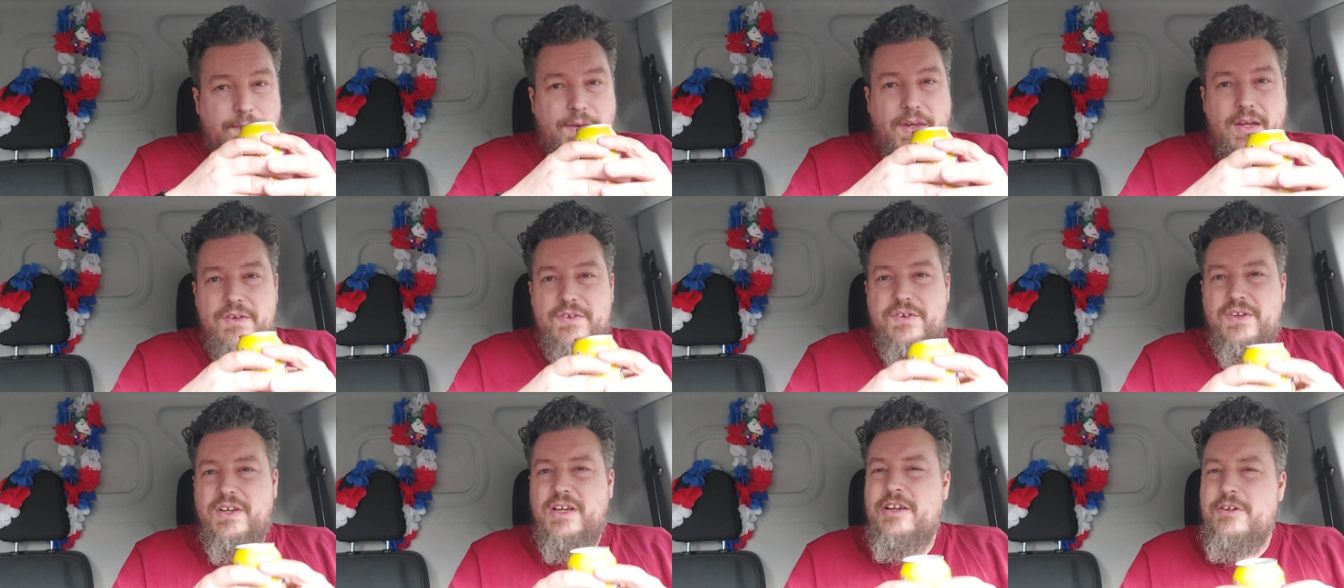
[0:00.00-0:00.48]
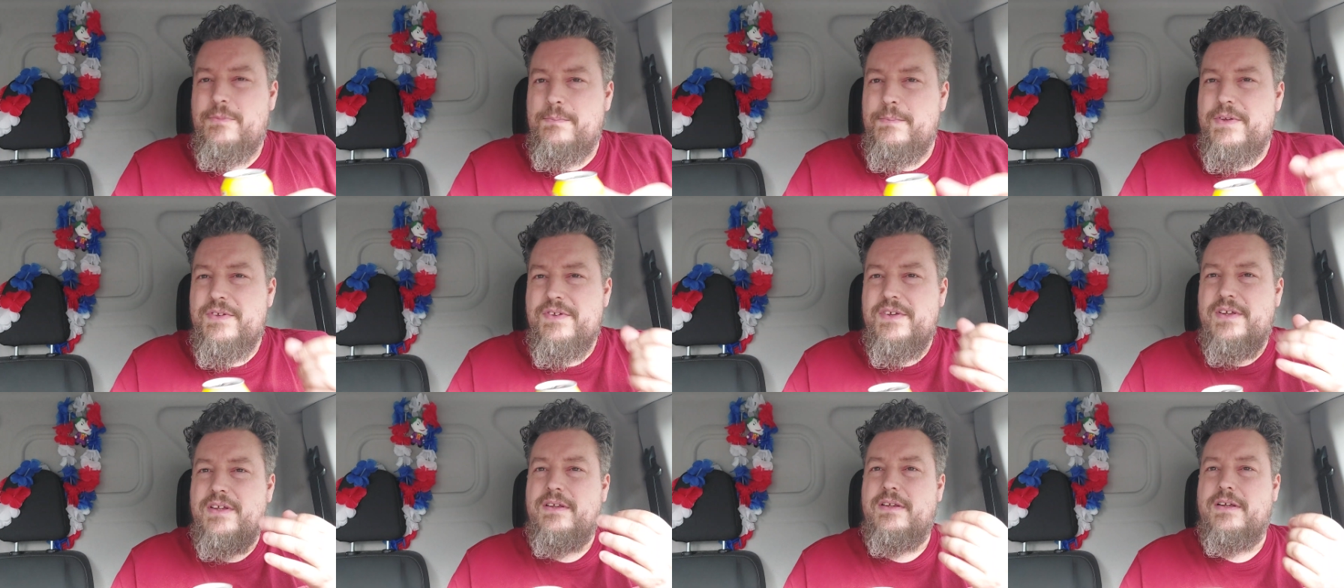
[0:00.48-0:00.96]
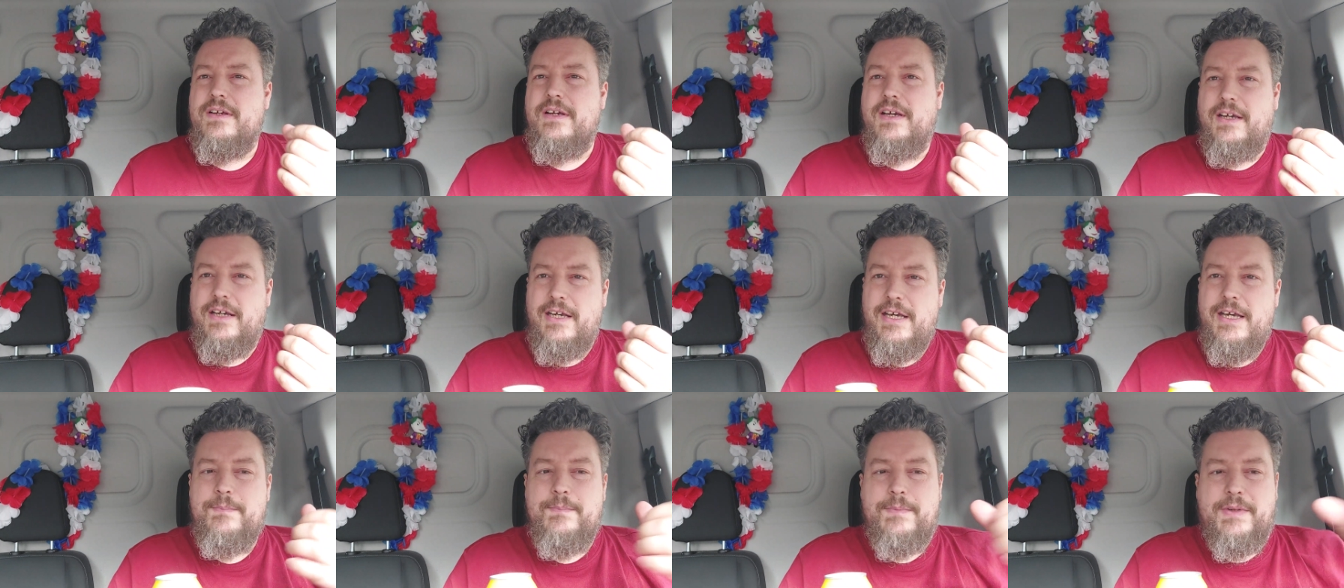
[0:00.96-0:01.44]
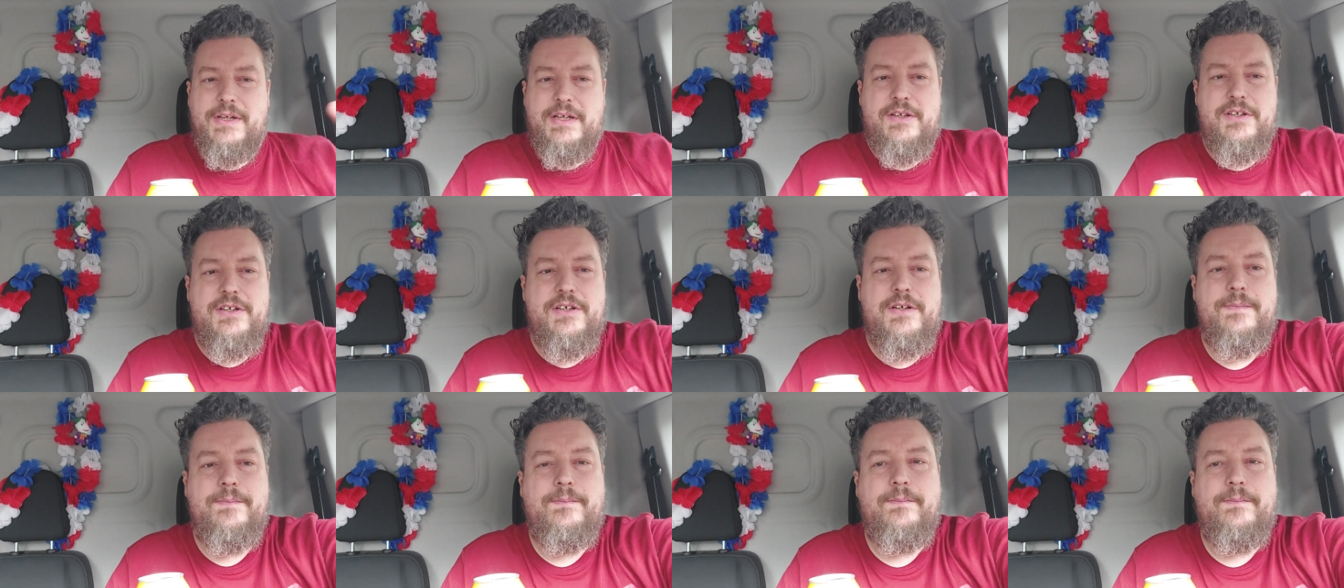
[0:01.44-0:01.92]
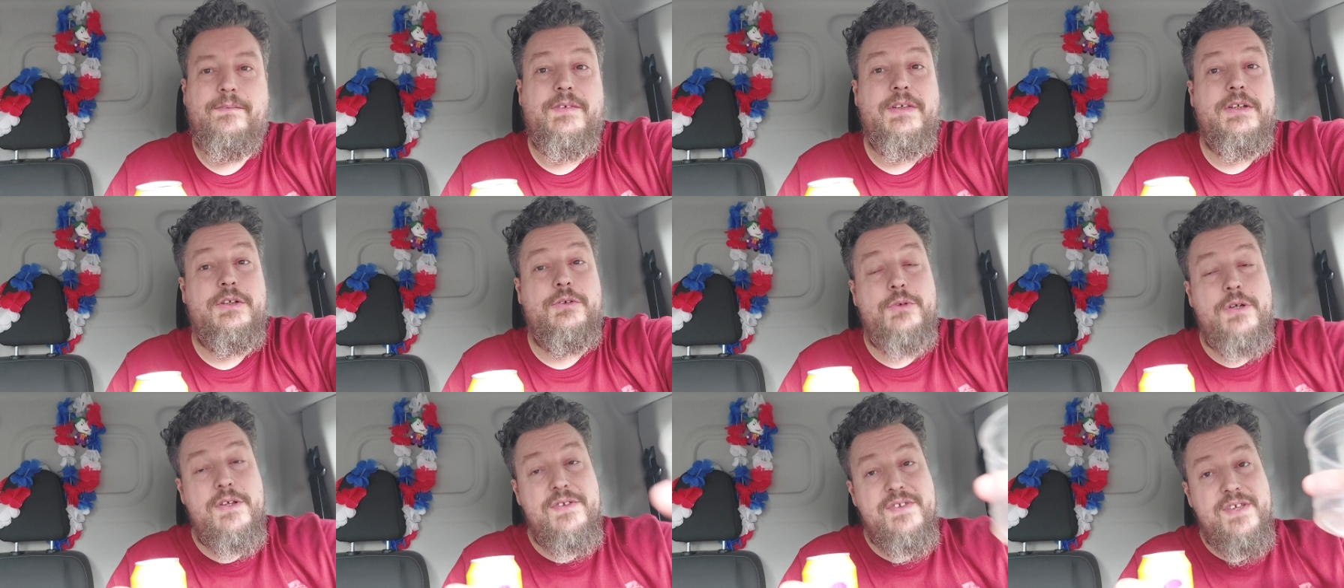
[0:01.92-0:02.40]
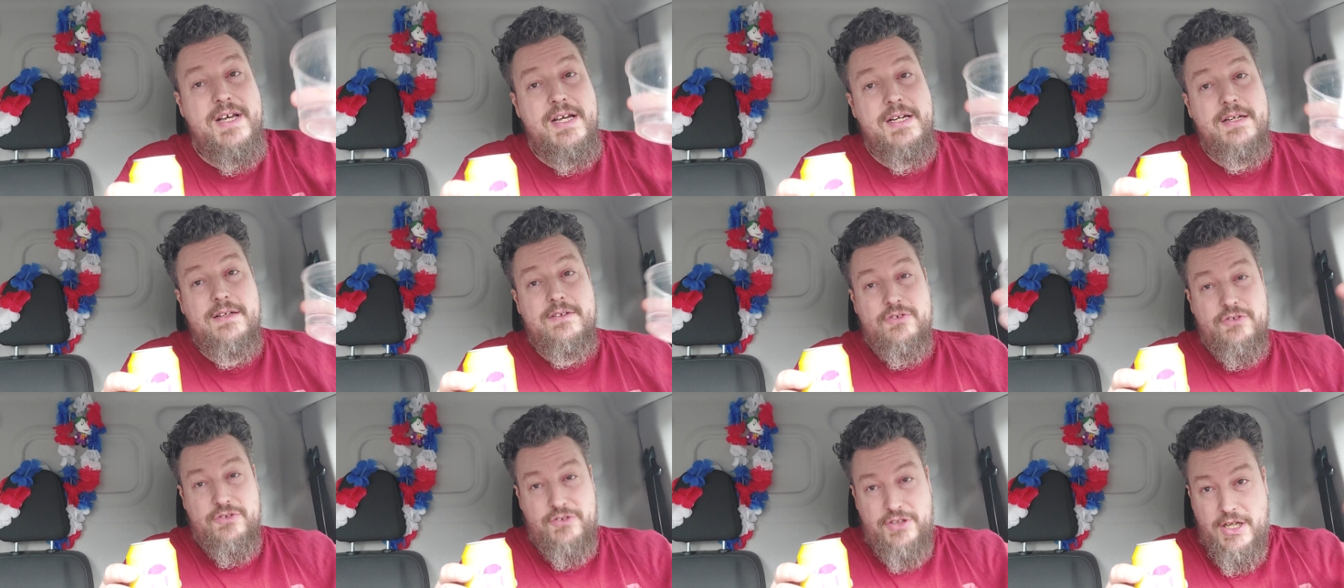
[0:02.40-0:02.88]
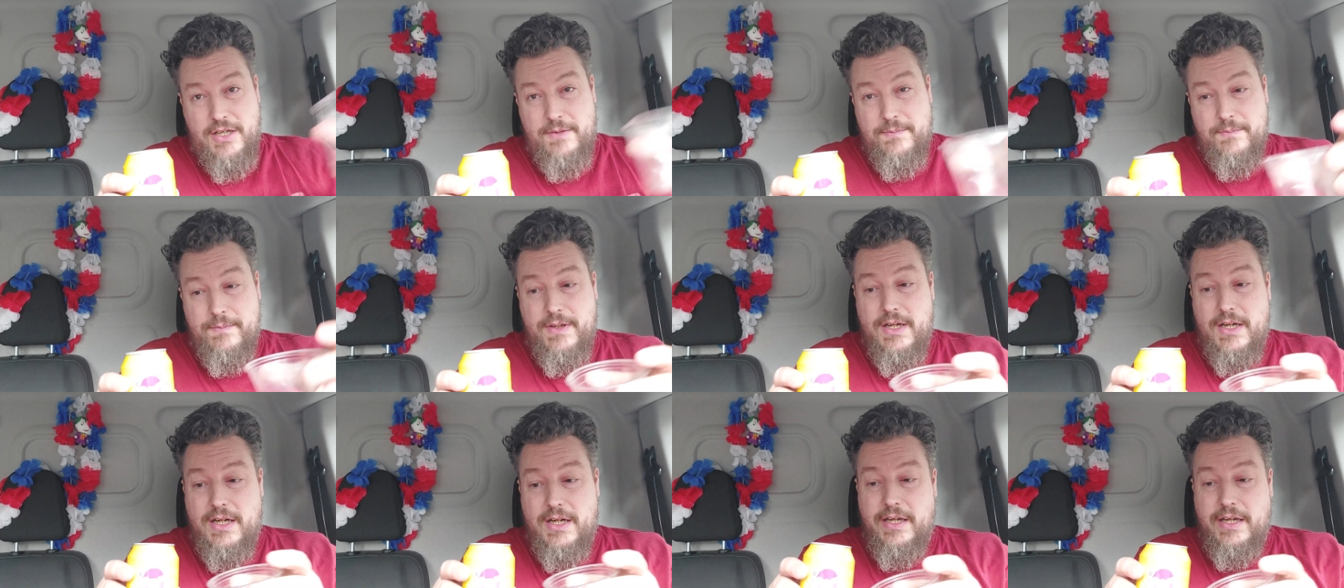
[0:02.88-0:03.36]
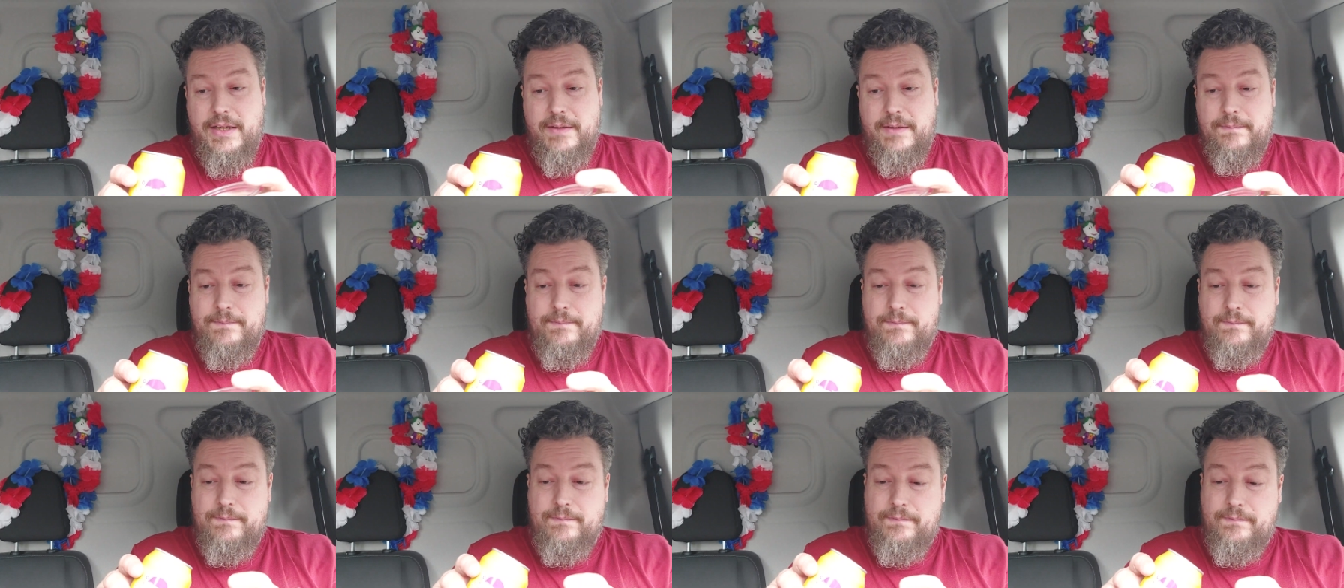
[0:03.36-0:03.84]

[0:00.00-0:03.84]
es riecht ein bisschen cremig. Ich würde sagen, schenken wir ein.